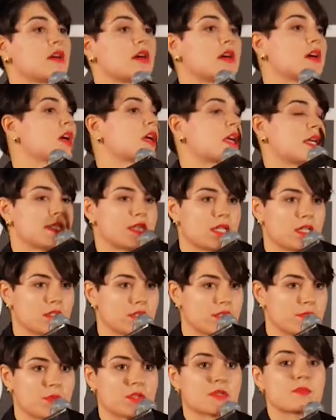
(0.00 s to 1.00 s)

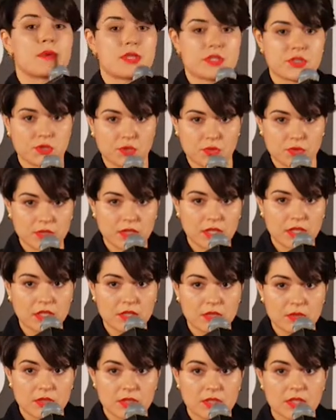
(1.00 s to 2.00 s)
оказалась бы спасенной
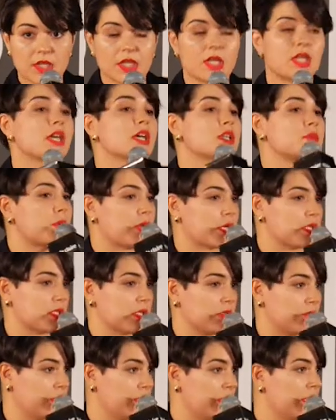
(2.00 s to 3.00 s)
и
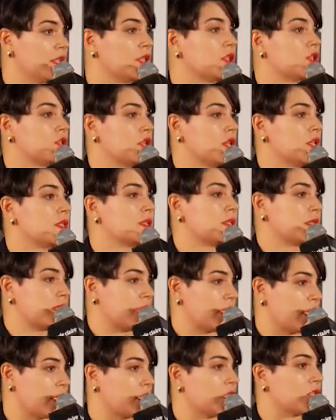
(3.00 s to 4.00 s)
отпраздновала это через
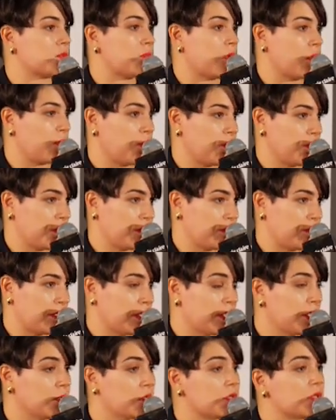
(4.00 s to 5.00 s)
состояние спокойствия,
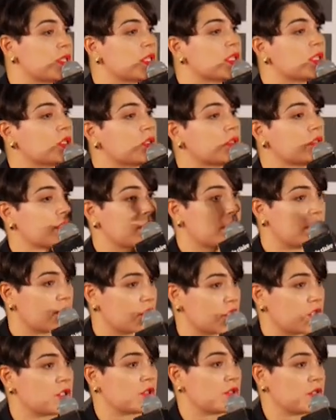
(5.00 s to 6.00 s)
да, то есть цикл
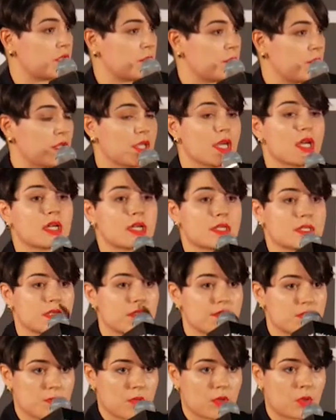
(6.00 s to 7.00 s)
завершился бы, я
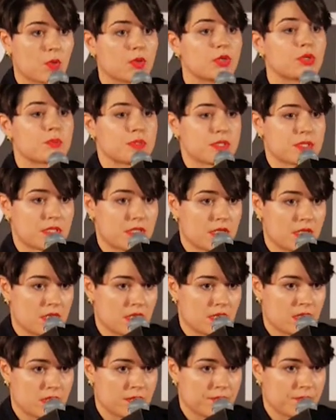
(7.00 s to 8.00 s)
оказалась в спокойном
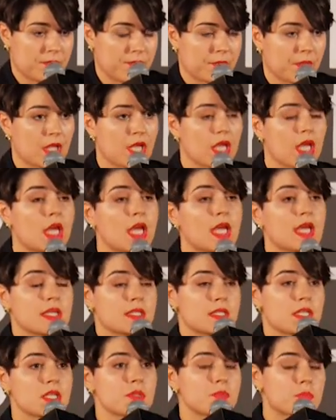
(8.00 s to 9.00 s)
состоянии.
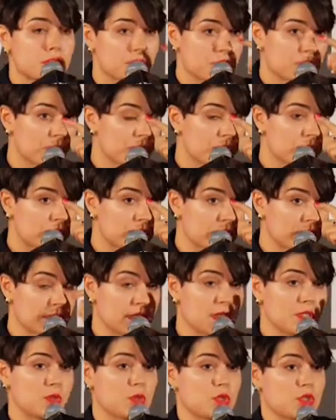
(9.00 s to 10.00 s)
Здесь происходит
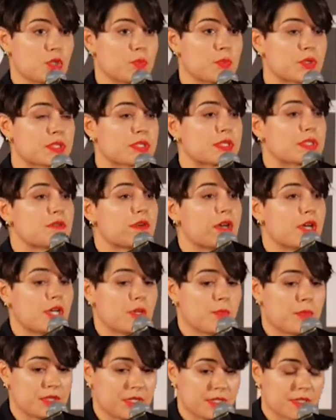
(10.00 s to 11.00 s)
следующее, мы
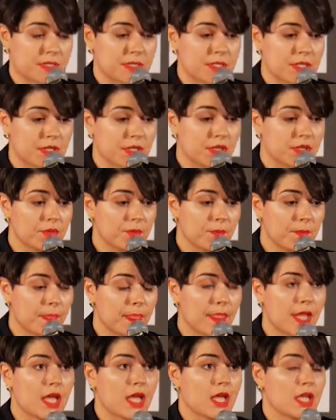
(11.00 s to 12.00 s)
разрываем этот цикл,
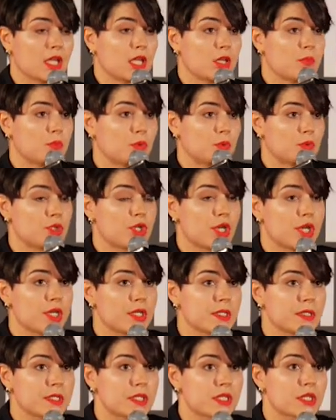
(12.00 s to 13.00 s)
и
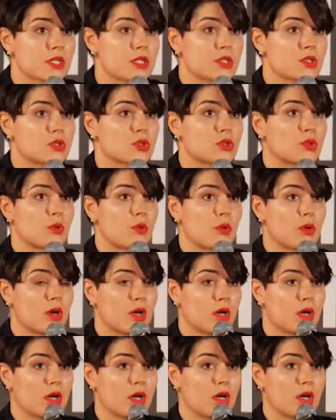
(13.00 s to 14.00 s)
получается,
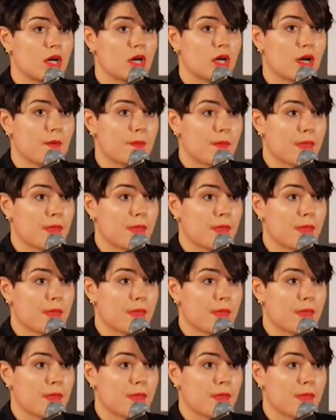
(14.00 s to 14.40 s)
что э,